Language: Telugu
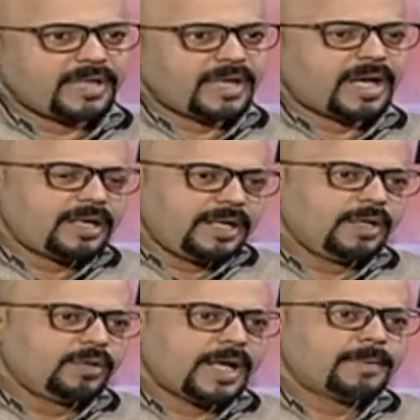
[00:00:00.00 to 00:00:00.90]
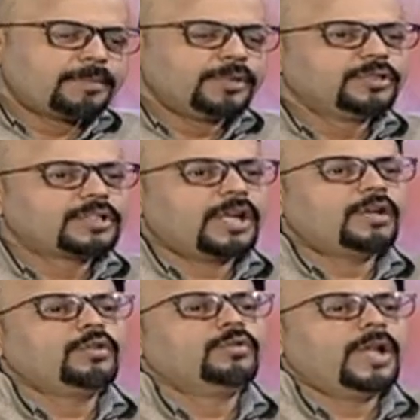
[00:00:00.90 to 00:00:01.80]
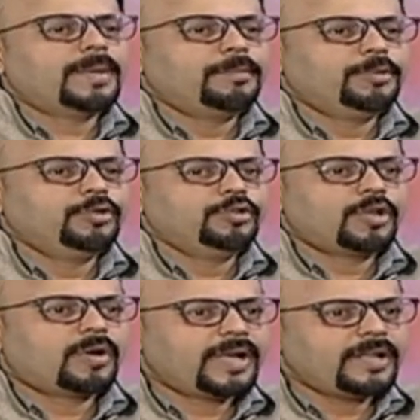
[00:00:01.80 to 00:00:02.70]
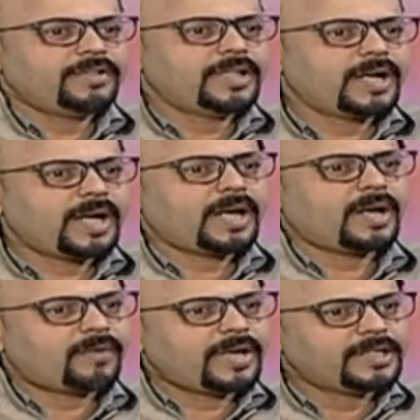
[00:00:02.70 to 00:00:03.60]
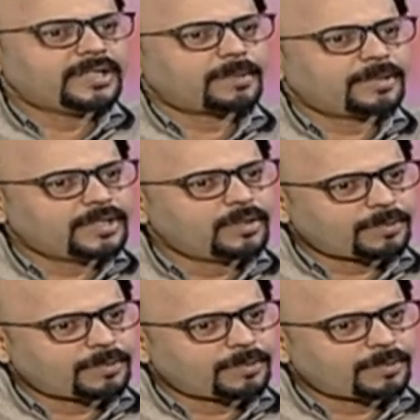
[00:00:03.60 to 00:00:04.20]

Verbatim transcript: నా నేను లాభం పొందుతున్నాను నువ్వు లాభం పొందుతున్నావు అనే విధంగా వాళ్ళిద్దరి మధ్యలో